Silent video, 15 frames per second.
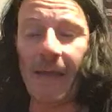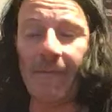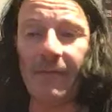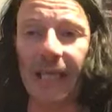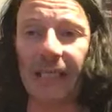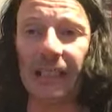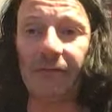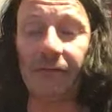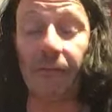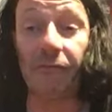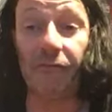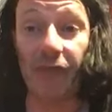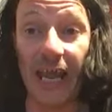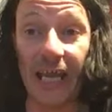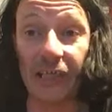Das ist vom
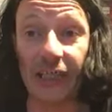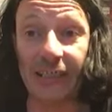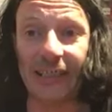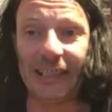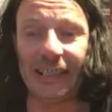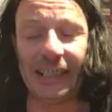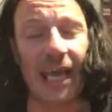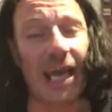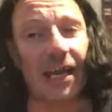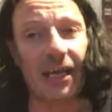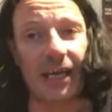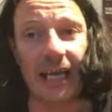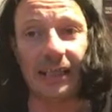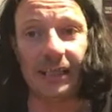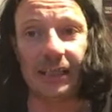Flash, das ist sehr
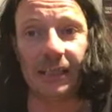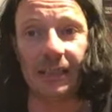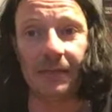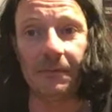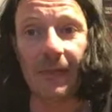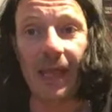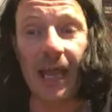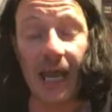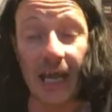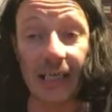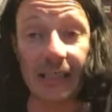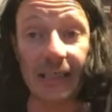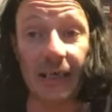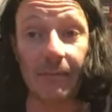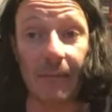glänzend.
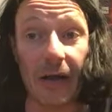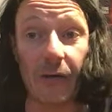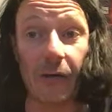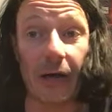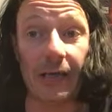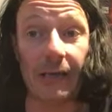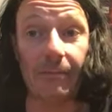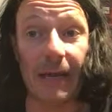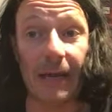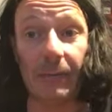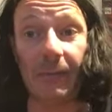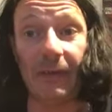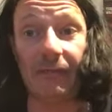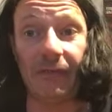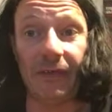Einzige Manko an dem
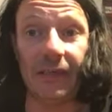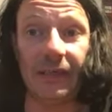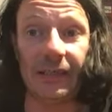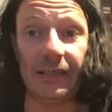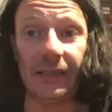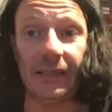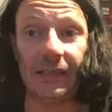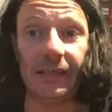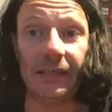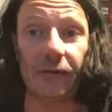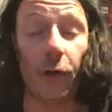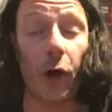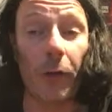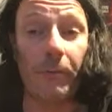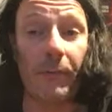Batmobile finde ich dieses
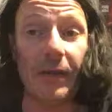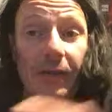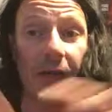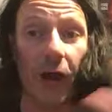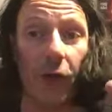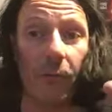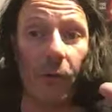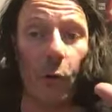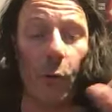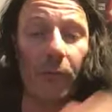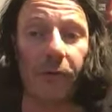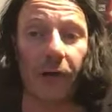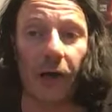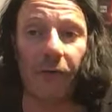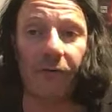Cockpit-Haube oben
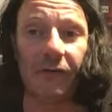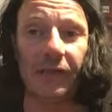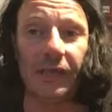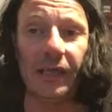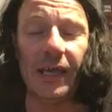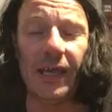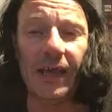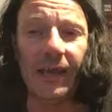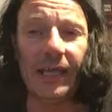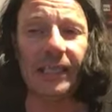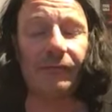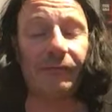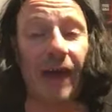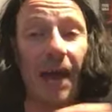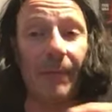drauf, die ist
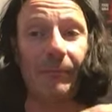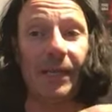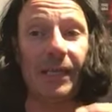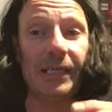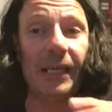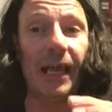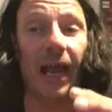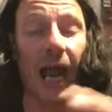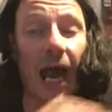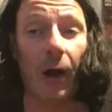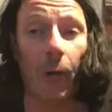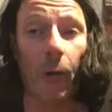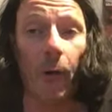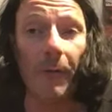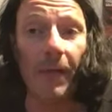farblich
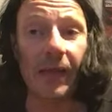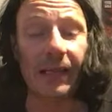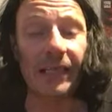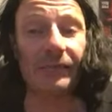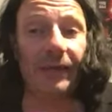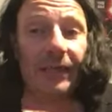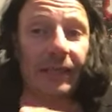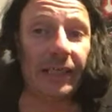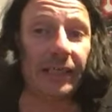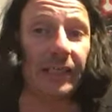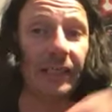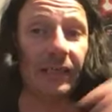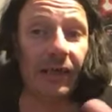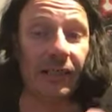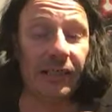grau. Das fällt
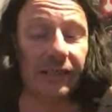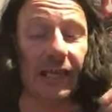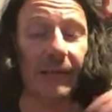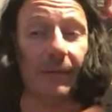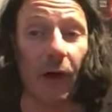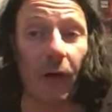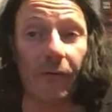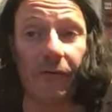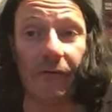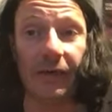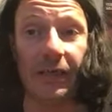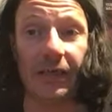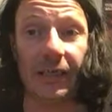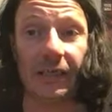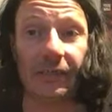richtig extrem auf,
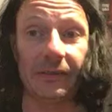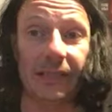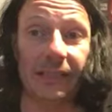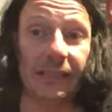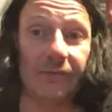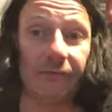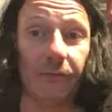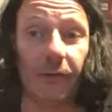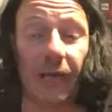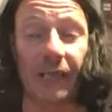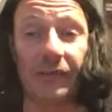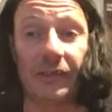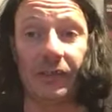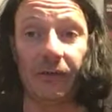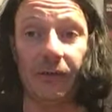finde ich. Also das ist
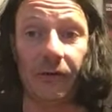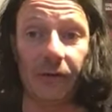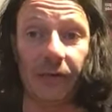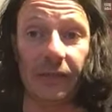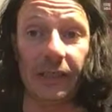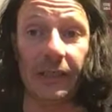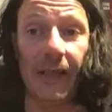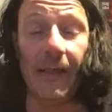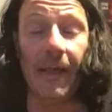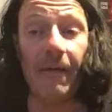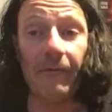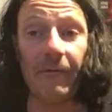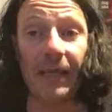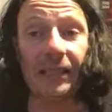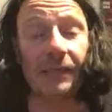85,99.
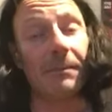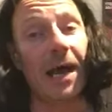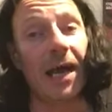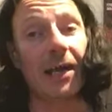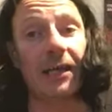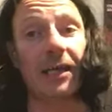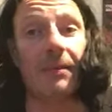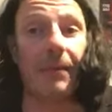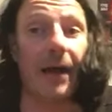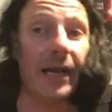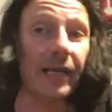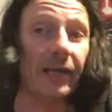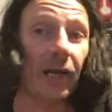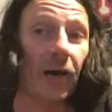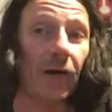Wer es mag, kann er
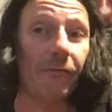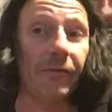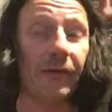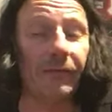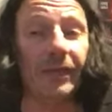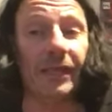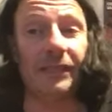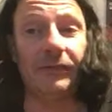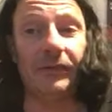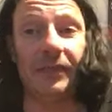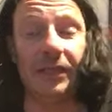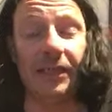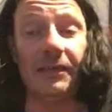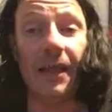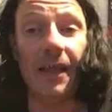beide kaufen. Ich finde das so
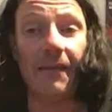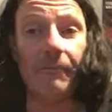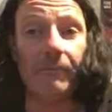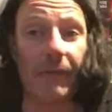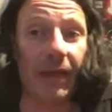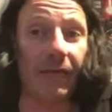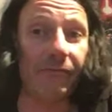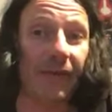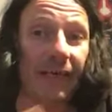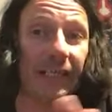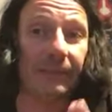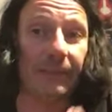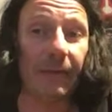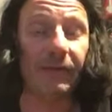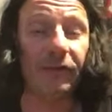gesehen perfektes
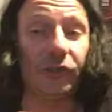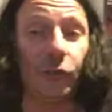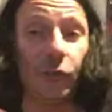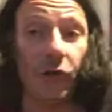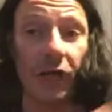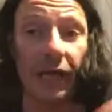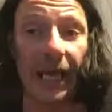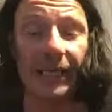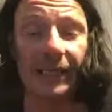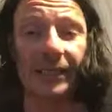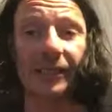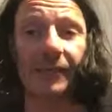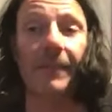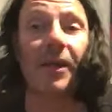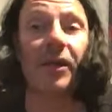Batmobile, schön
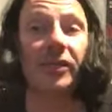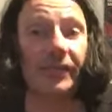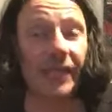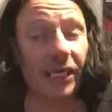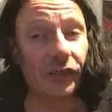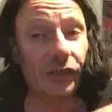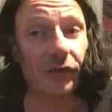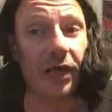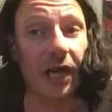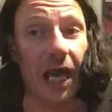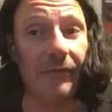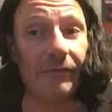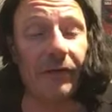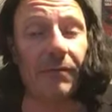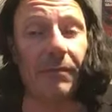glänzend, sehr schöne
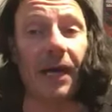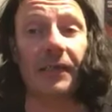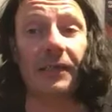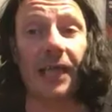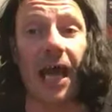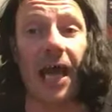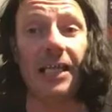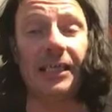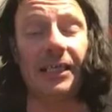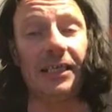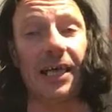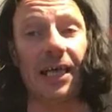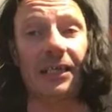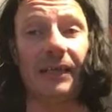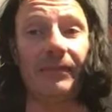Reifen gemacht. Einziger
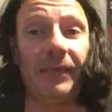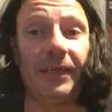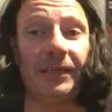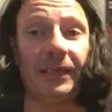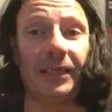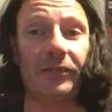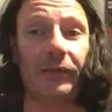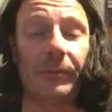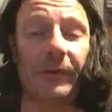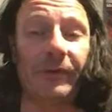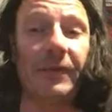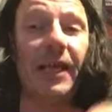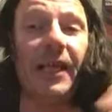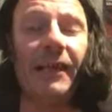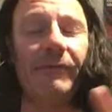Nachteil, wie gesagt, das Cockpit
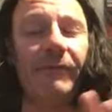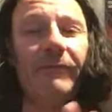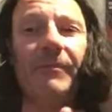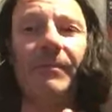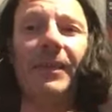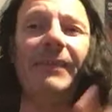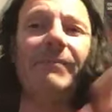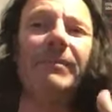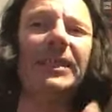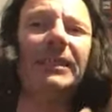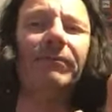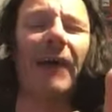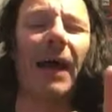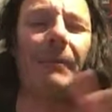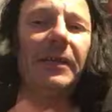äh, ein bisschen
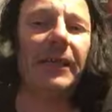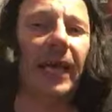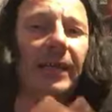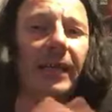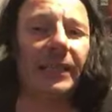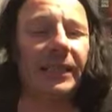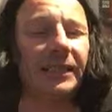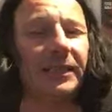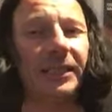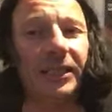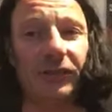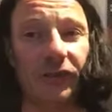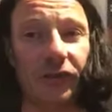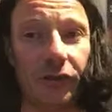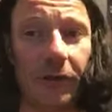farblich anders. Das ist nicht
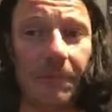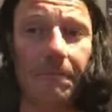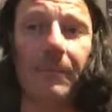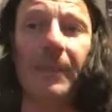so schön.